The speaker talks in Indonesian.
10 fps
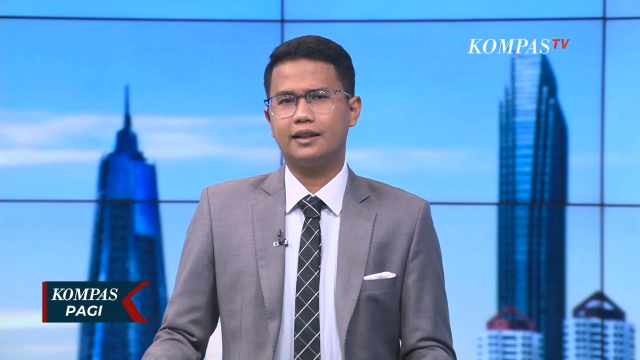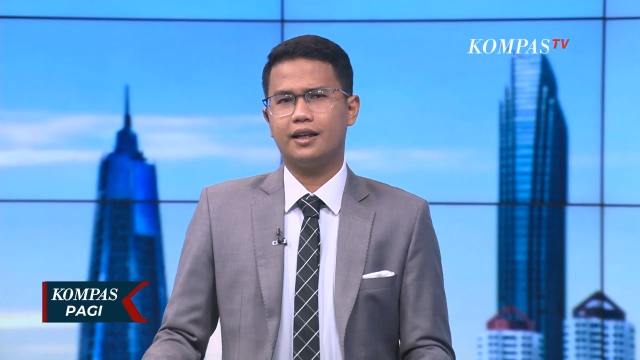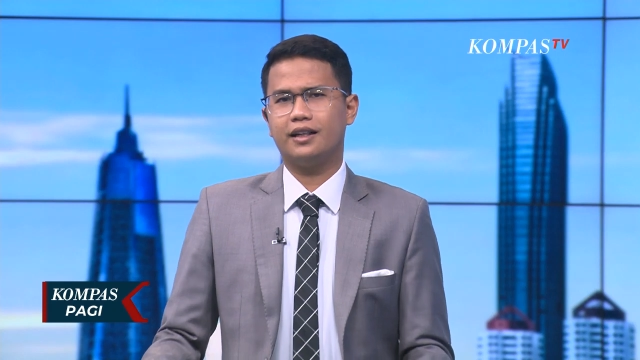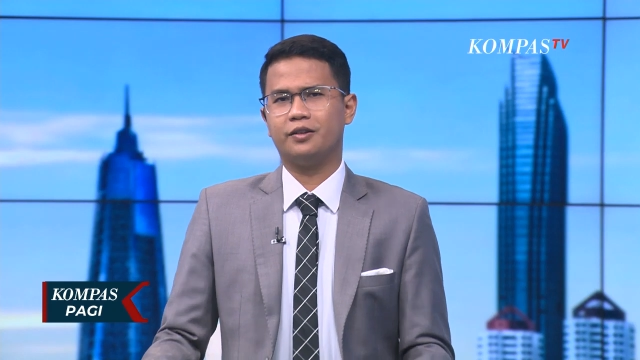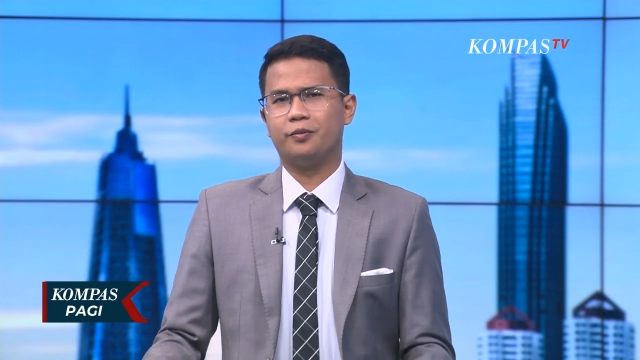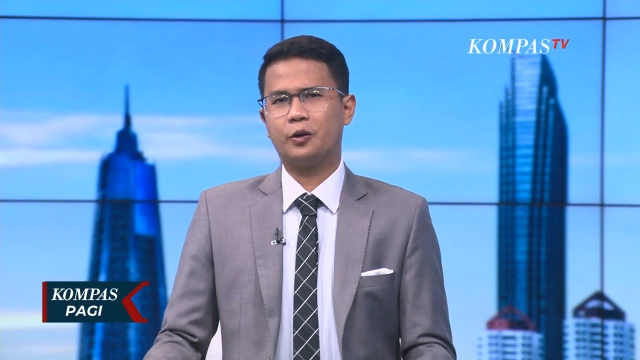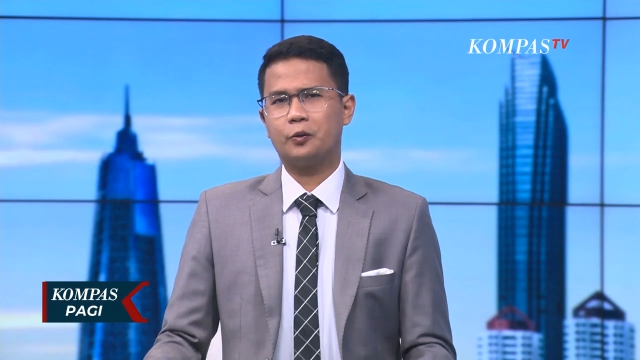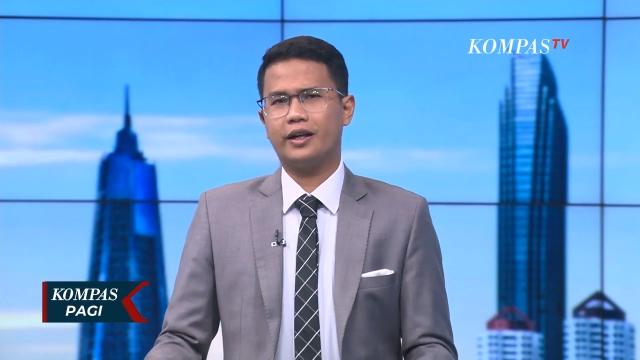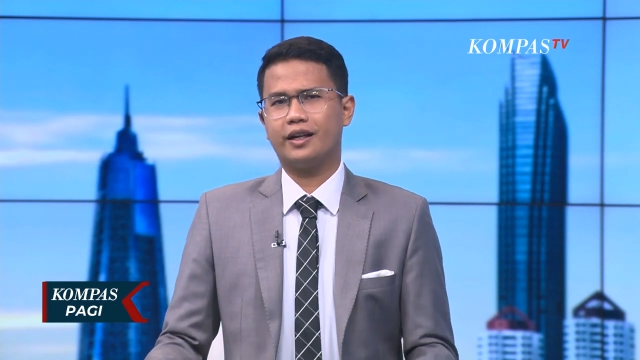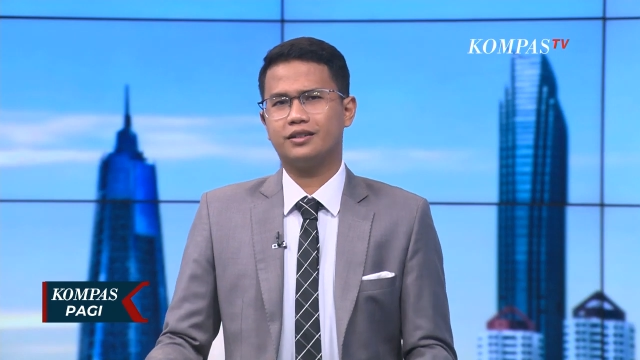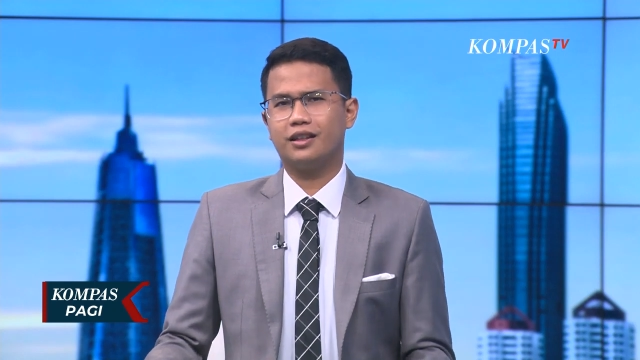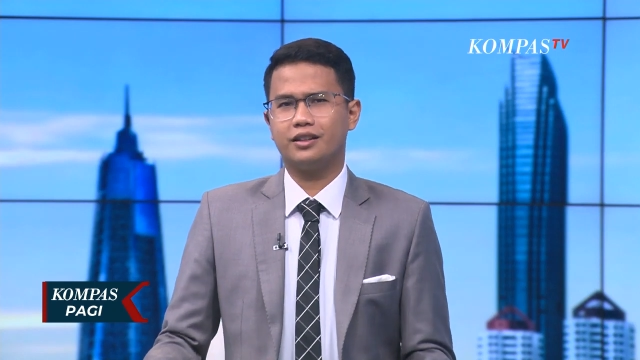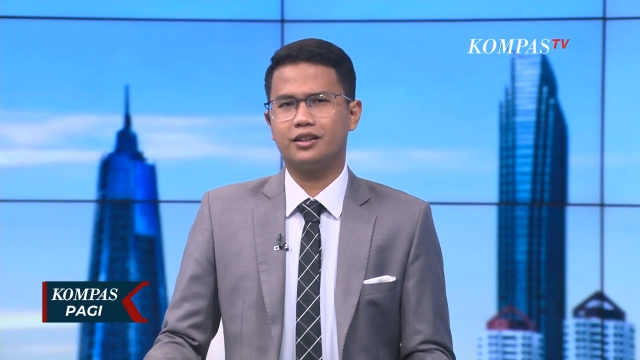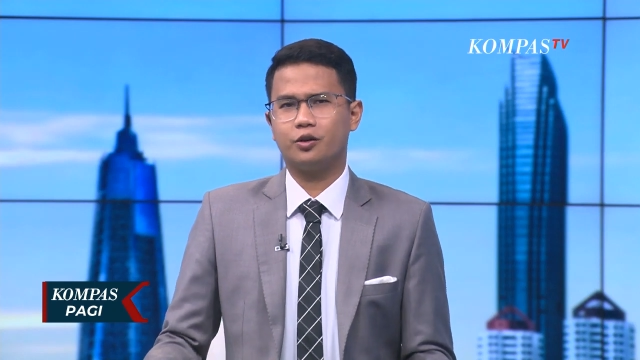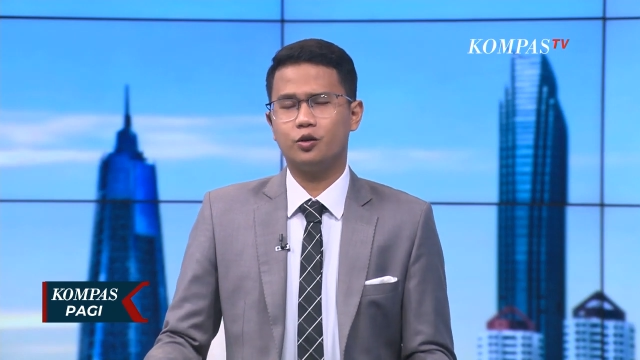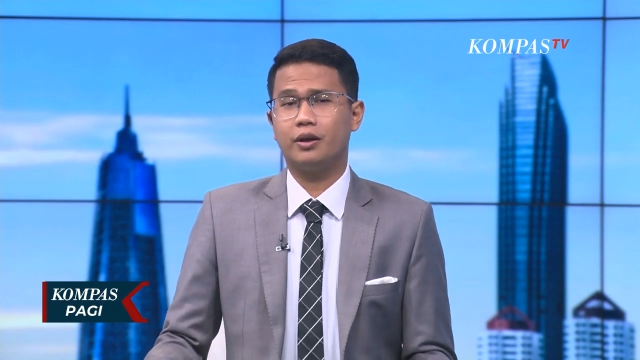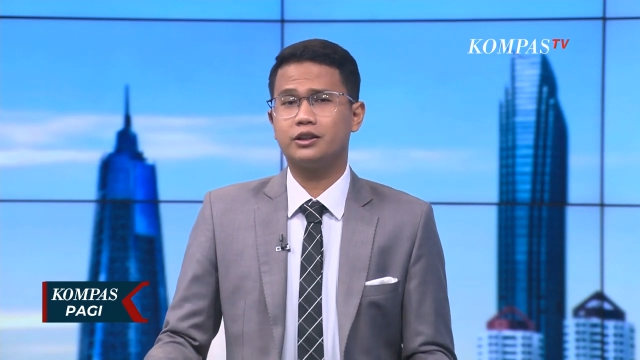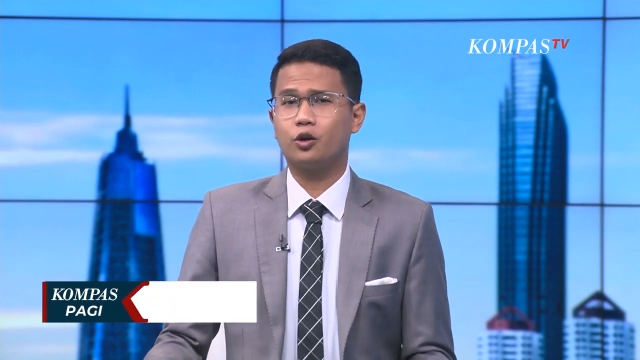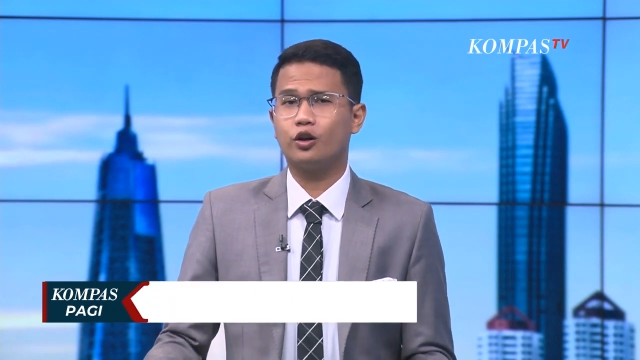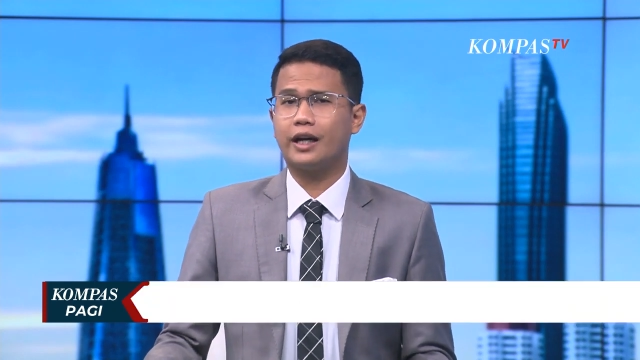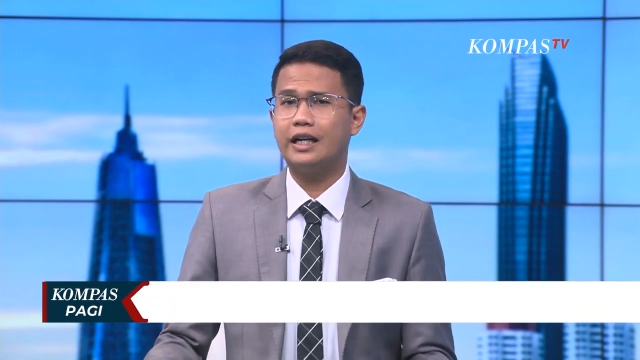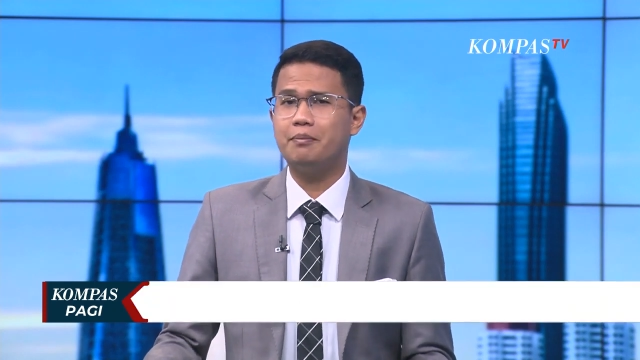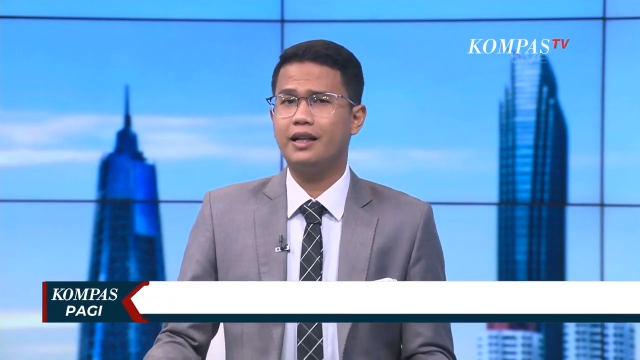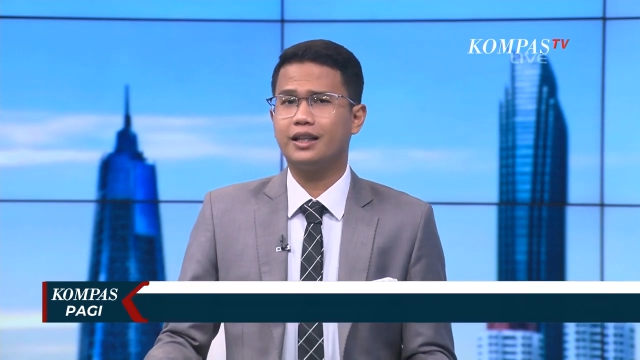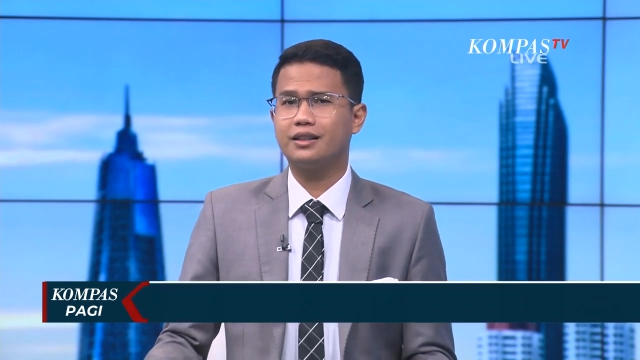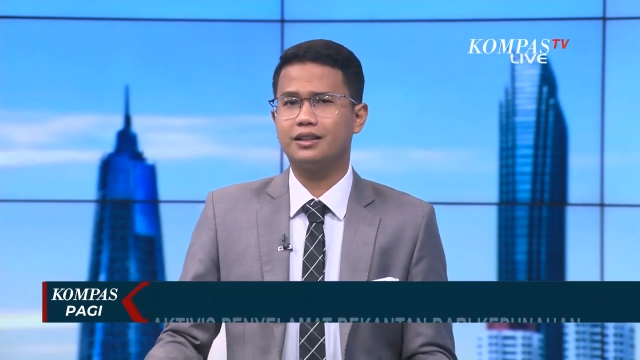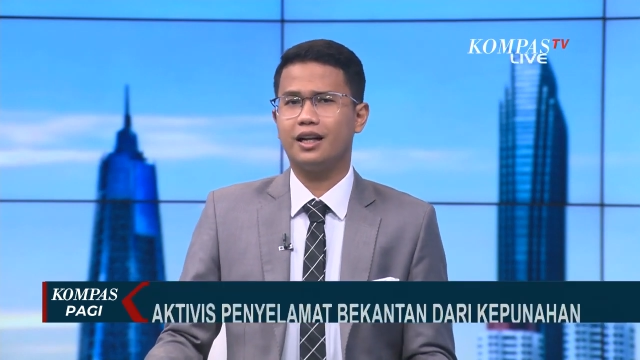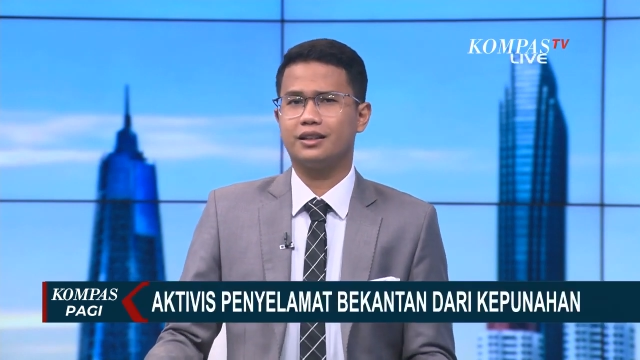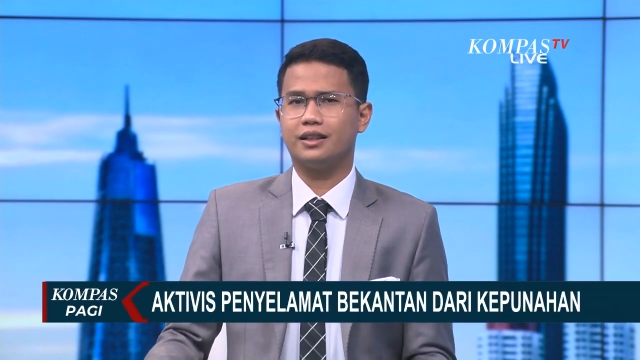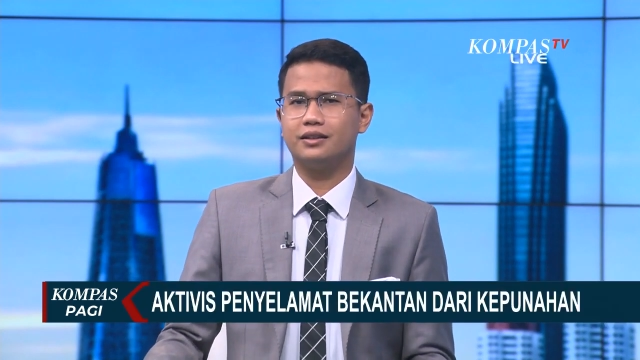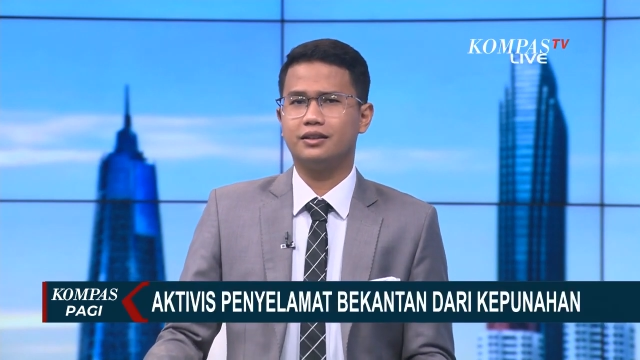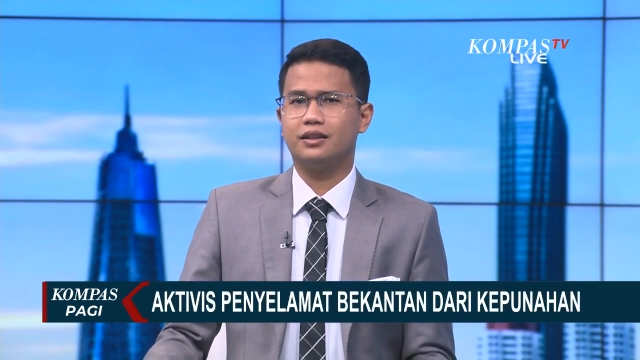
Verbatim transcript: Bekantan merupakan salah satu maskot Kalimantan Selatan,